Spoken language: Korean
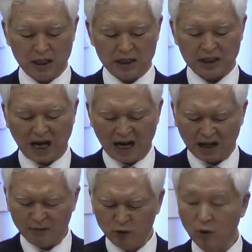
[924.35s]

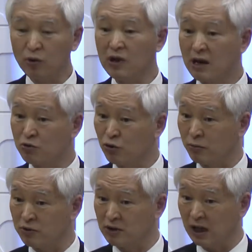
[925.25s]
사람으로는 할 수
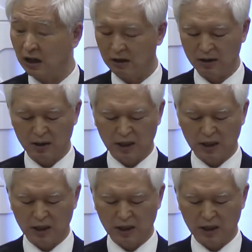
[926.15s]
없으나